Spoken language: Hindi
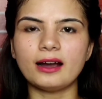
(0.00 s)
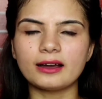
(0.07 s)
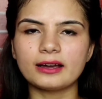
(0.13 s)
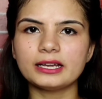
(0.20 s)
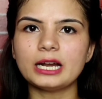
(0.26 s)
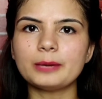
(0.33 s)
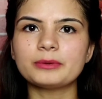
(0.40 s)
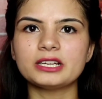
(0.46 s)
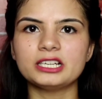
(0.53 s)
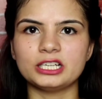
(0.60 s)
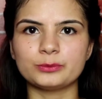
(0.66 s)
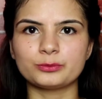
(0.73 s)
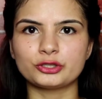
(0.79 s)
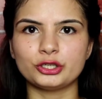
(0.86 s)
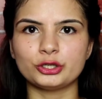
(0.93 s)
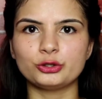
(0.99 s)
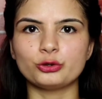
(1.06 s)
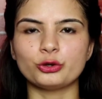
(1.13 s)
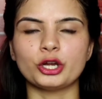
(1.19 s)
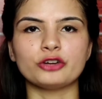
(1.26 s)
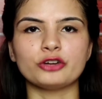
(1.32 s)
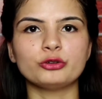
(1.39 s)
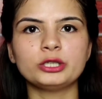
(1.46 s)
अगर आपके लिपस्टिक जो
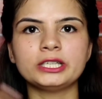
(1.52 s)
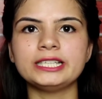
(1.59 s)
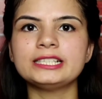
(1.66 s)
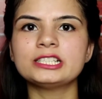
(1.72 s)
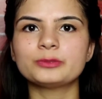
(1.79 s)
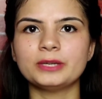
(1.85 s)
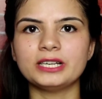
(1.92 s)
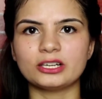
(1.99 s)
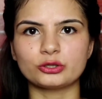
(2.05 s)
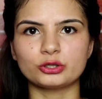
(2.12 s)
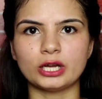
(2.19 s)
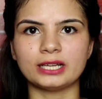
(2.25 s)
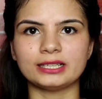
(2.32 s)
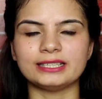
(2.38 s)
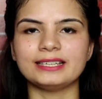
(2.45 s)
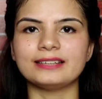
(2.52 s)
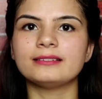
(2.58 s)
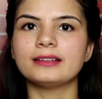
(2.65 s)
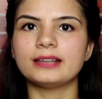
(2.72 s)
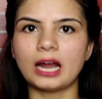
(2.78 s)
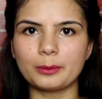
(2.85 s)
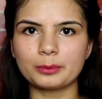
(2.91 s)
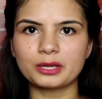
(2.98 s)
है वो टीथ्स पे लग जाती है
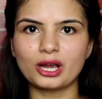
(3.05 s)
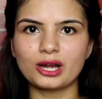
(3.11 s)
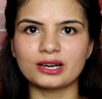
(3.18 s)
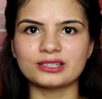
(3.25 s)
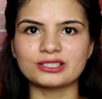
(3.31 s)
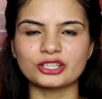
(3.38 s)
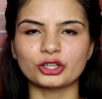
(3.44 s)
देन आप क्या कर